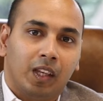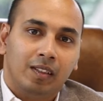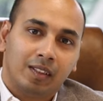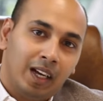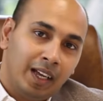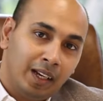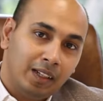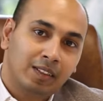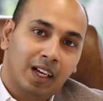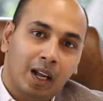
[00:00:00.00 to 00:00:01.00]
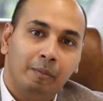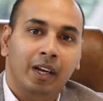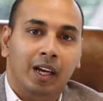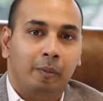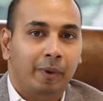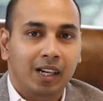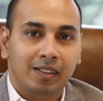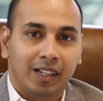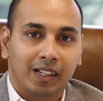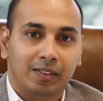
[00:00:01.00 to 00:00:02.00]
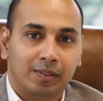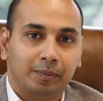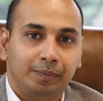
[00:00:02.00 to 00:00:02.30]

इसका है इसका नाम है अपेंडिसाइटिस